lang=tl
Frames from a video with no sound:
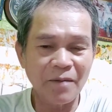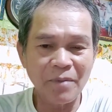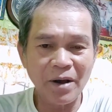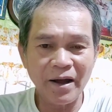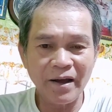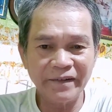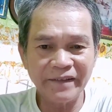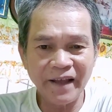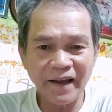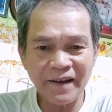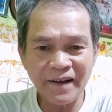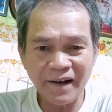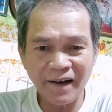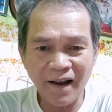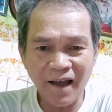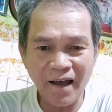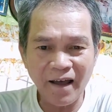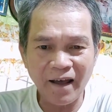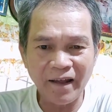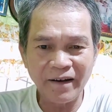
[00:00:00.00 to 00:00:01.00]
mga
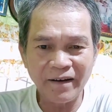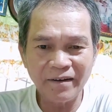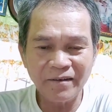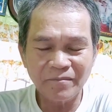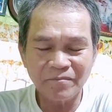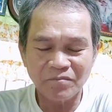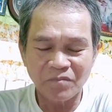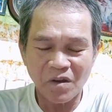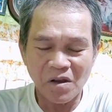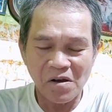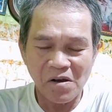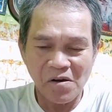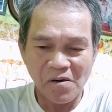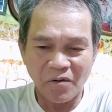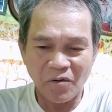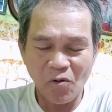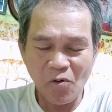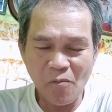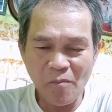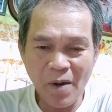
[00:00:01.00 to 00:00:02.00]
dahilan
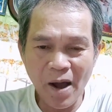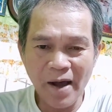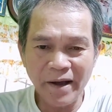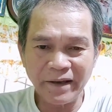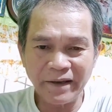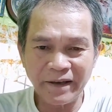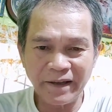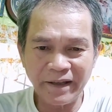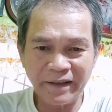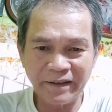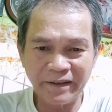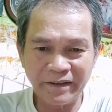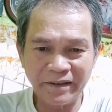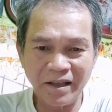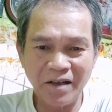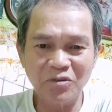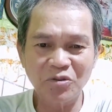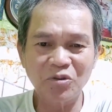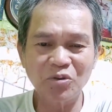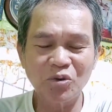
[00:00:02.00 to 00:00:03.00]
kung bakit
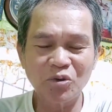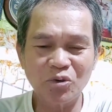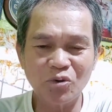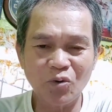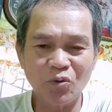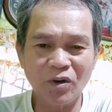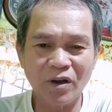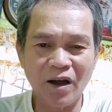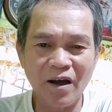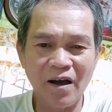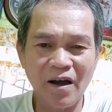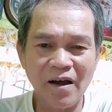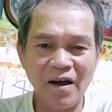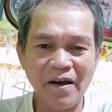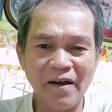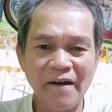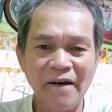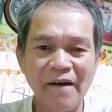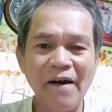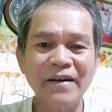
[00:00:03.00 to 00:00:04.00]
nagsusuka
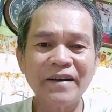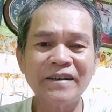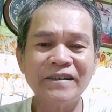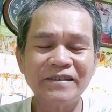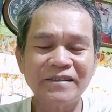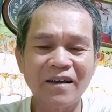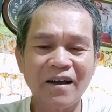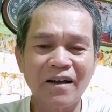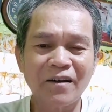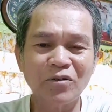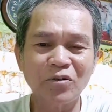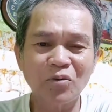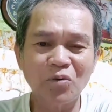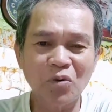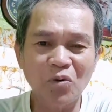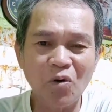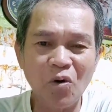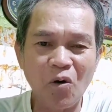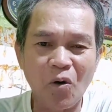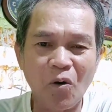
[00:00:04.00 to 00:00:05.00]
ang isang
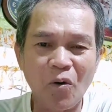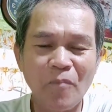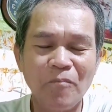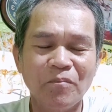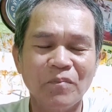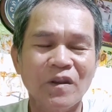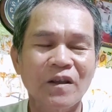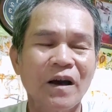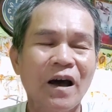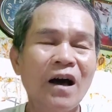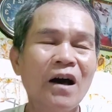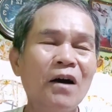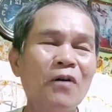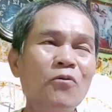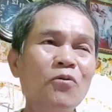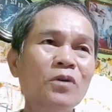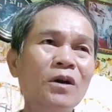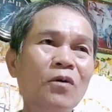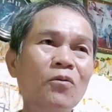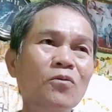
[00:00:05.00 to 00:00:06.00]
dugo. Uh,
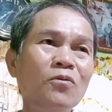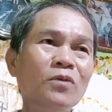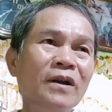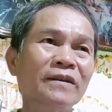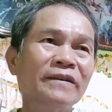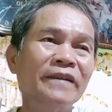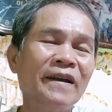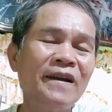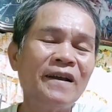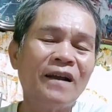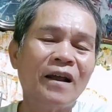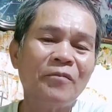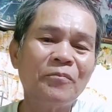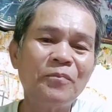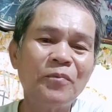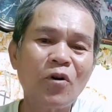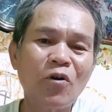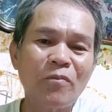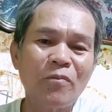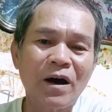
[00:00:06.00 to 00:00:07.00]
Unang-unang dahilan
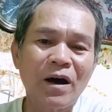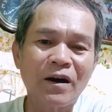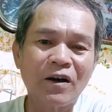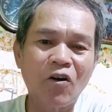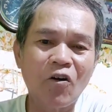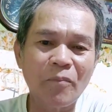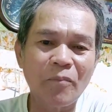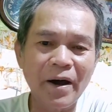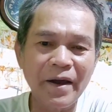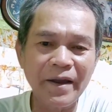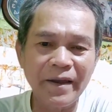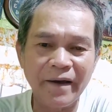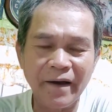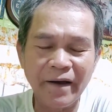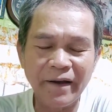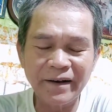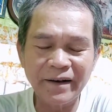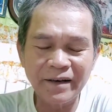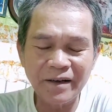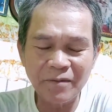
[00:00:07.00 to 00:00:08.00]
po mga
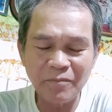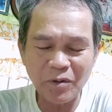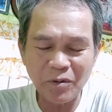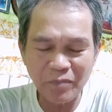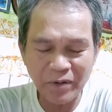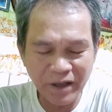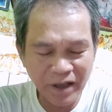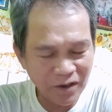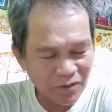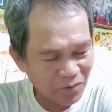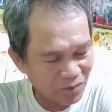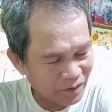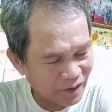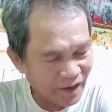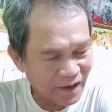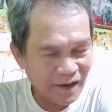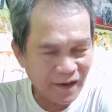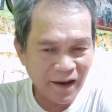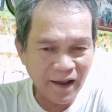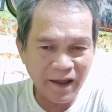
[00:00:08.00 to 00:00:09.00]
kaubayan, ibibigay kong
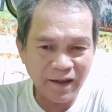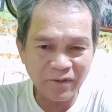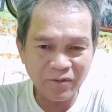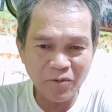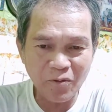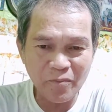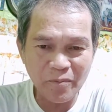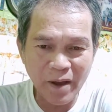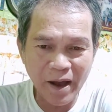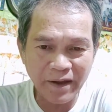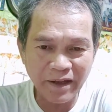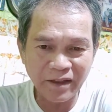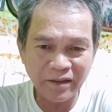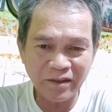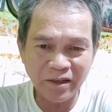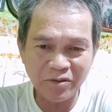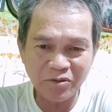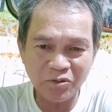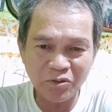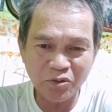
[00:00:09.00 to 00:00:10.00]
dahilan kung bakit
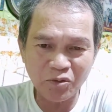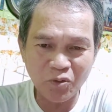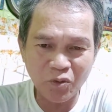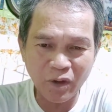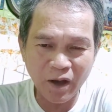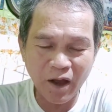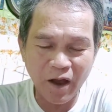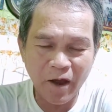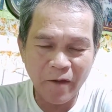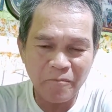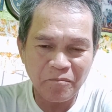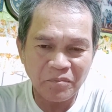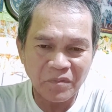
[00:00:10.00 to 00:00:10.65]
nagsusuka,